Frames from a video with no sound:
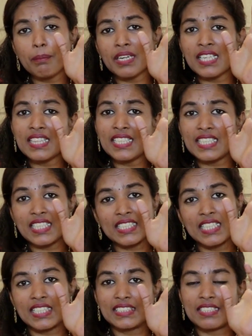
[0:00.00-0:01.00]
பட்டை
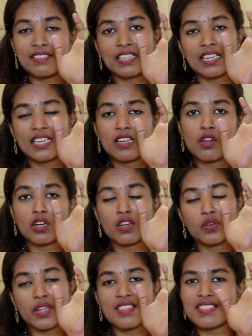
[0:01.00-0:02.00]
தீட்டாத அரிசி வகைகளில்
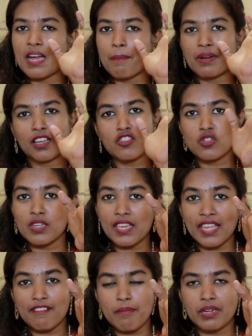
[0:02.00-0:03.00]
இருக்கக்கூடியது சாப்பிடுங்கன்னு சொல்லி
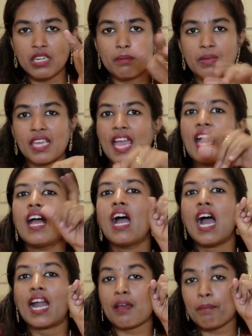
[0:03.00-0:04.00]
கேள்விப்பட்டிருப்பீங்க
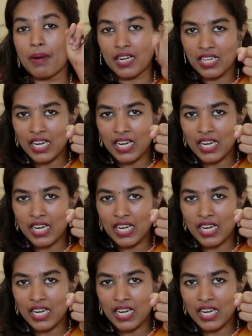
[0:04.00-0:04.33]
ஆனால் பல